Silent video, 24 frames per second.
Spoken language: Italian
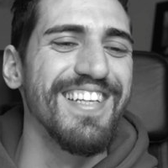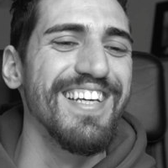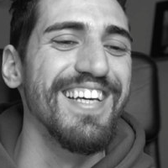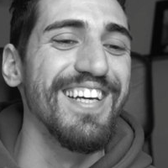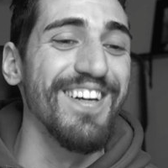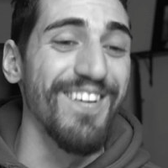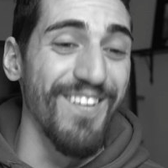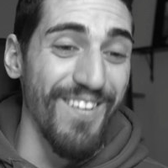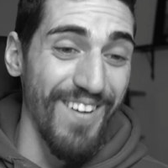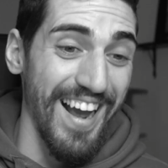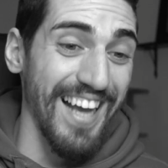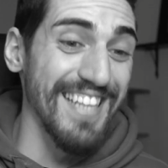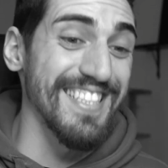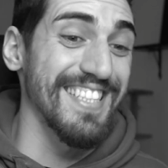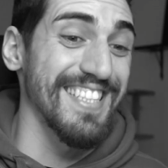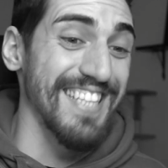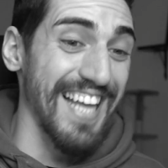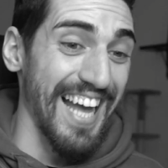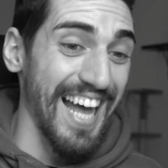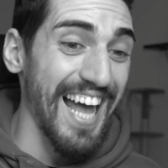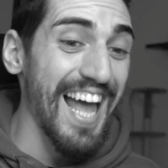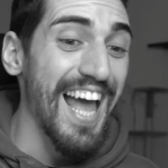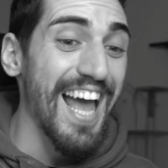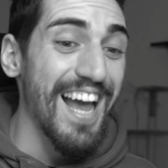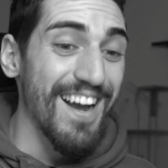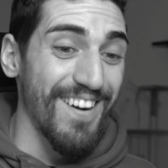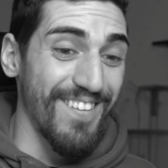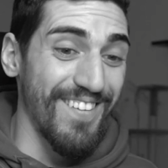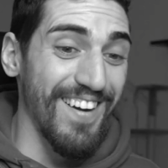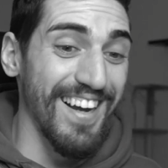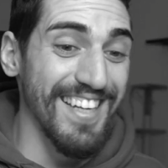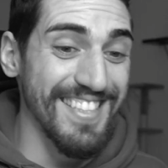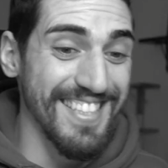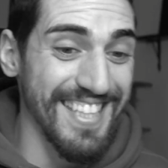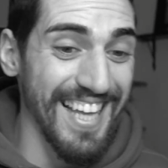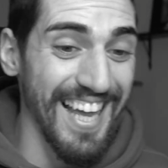Questa,
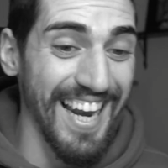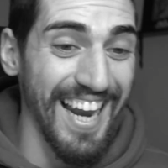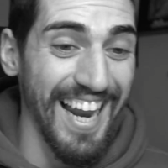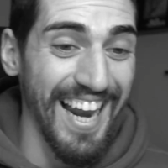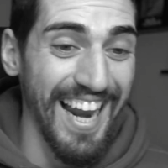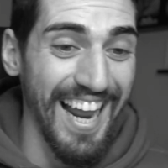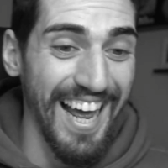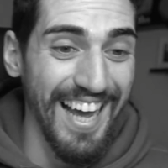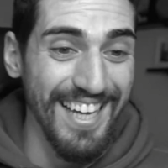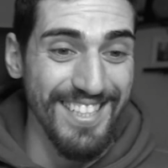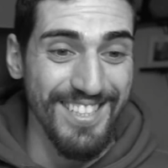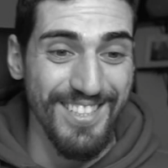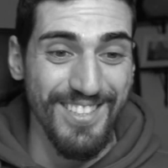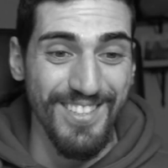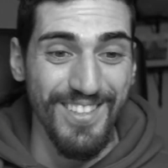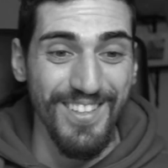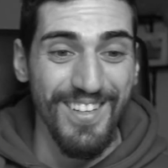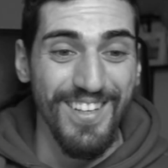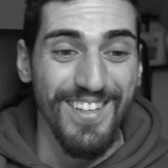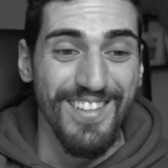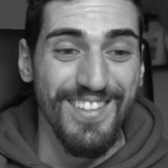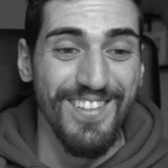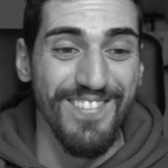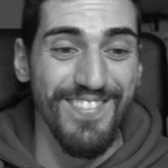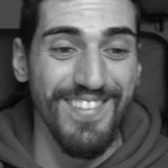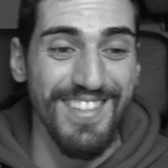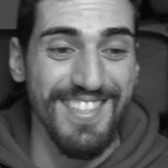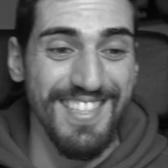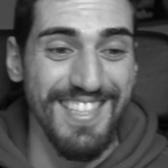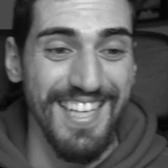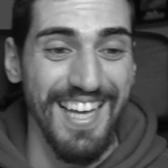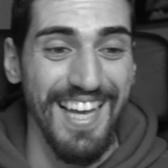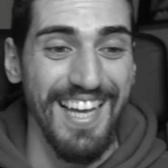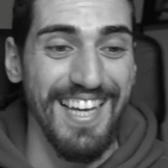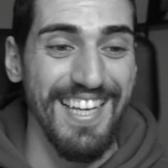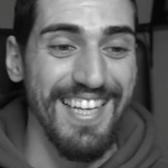questa la lascio. Dove
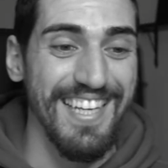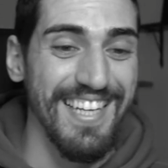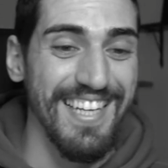sei?